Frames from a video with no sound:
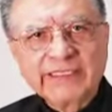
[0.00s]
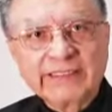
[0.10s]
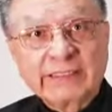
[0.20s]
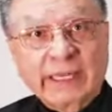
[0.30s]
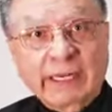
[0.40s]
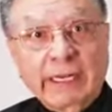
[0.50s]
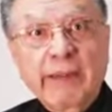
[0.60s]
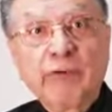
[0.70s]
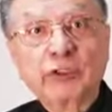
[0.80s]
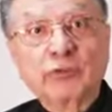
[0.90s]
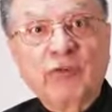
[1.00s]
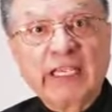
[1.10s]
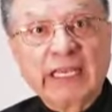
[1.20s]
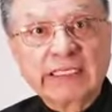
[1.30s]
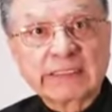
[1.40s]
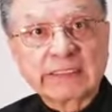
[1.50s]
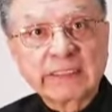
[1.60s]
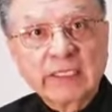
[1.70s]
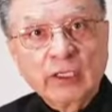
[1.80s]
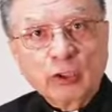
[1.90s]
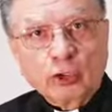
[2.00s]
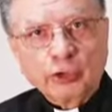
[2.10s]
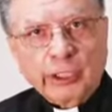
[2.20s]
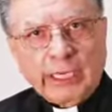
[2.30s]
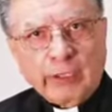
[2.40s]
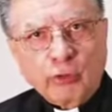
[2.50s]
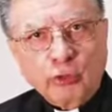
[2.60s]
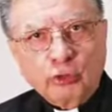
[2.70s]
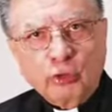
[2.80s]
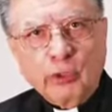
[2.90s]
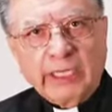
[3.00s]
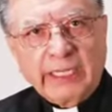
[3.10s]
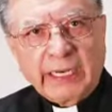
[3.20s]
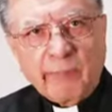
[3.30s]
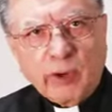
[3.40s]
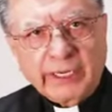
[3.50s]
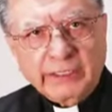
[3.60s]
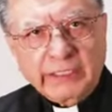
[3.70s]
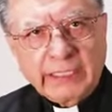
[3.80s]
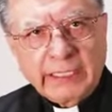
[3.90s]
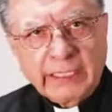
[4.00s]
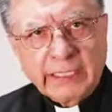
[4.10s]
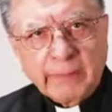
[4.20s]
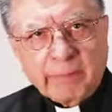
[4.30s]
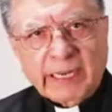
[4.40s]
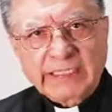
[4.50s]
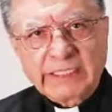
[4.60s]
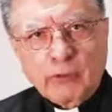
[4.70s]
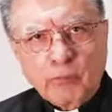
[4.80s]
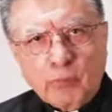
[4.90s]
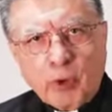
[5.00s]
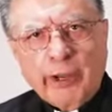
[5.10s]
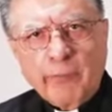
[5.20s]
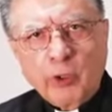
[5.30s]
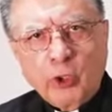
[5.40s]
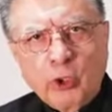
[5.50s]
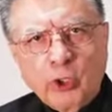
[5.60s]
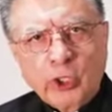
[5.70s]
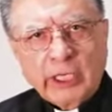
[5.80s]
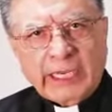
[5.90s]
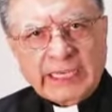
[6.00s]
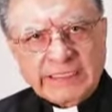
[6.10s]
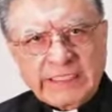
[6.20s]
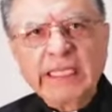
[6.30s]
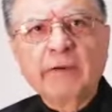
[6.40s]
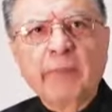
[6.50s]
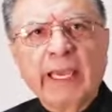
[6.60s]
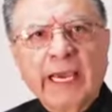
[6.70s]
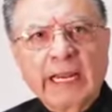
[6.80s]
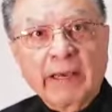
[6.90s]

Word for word: Cerremos filas contra la cultura de la muerte para ser un pueblo que sirve a